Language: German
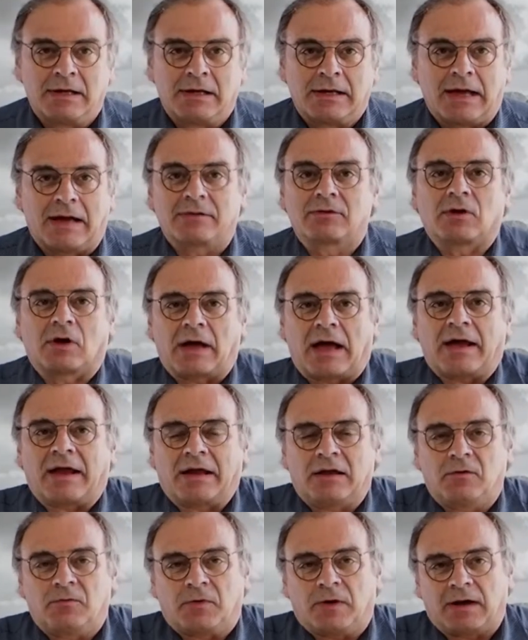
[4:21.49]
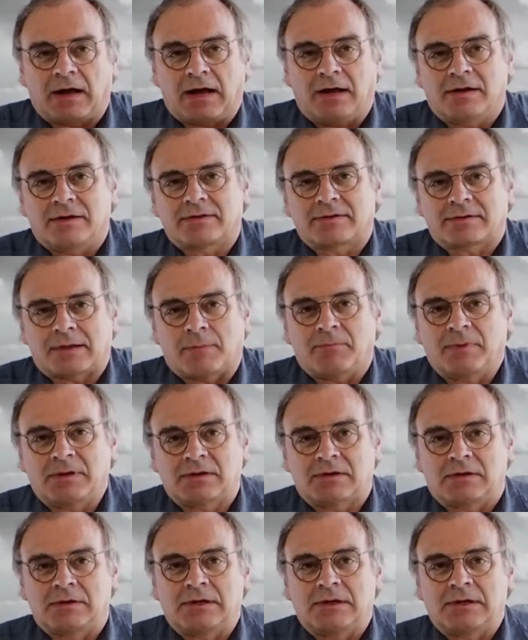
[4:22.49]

Also einfach alles, damit